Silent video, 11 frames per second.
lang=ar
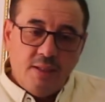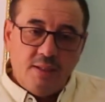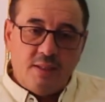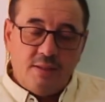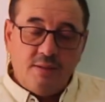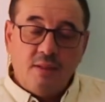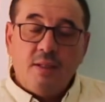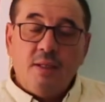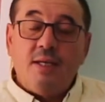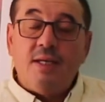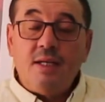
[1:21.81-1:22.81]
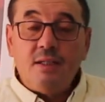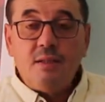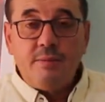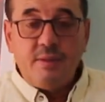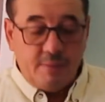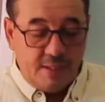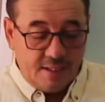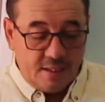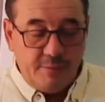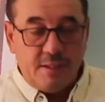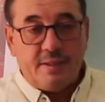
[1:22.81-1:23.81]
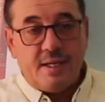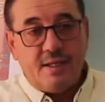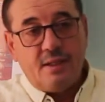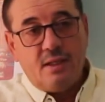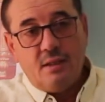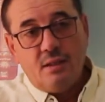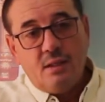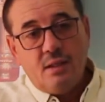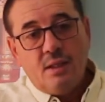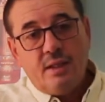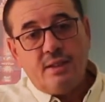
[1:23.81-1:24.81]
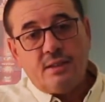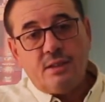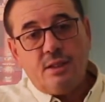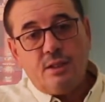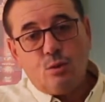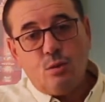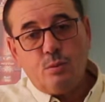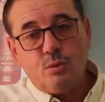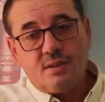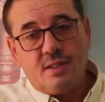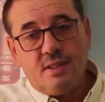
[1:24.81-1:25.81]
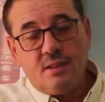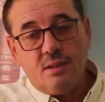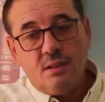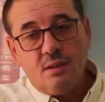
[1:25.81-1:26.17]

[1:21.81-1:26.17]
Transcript: اذا من, من هذا المنبر هذا حنا تنحطوا المستهلك